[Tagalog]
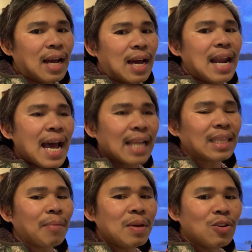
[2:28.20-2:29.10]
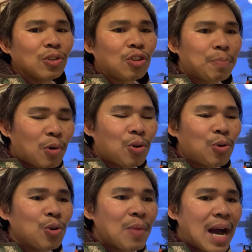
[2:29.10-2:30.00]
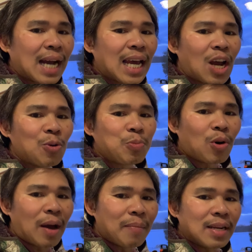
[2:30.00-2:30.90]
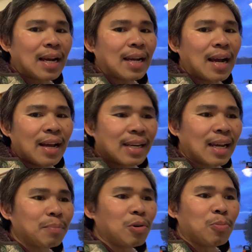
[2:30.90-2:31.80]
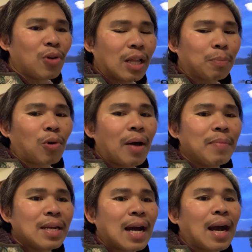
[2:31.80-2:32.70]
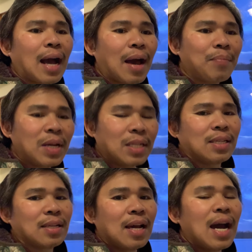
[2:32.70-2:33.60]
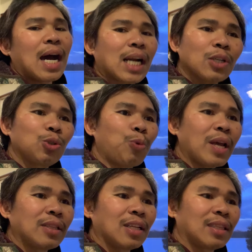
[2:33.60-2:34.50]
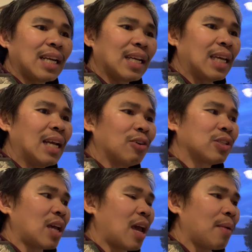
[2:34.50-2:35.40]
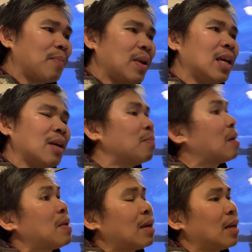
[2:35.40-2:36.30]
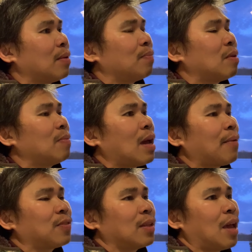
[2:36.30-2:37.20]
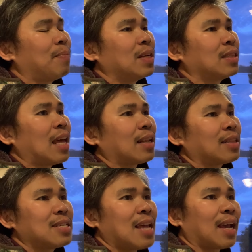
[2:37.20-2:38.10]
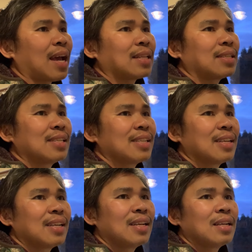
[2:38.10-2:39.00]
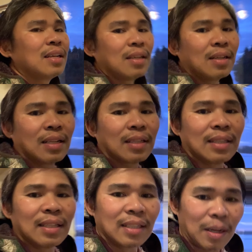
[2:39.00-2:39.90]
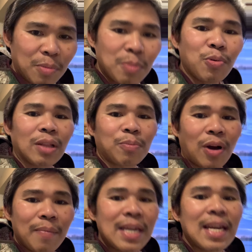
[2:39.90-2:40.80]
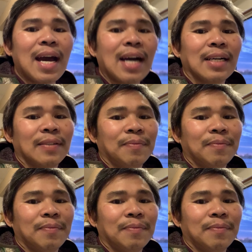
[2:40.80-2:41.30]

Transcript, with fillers: Lahat na minuto po gumagalaw po kami. Nag, nagbubuhat po kami ng cabbage. Around 23 kilos every maybe maybe every 30 seconds. Mm. Nagbubuhat po kami ng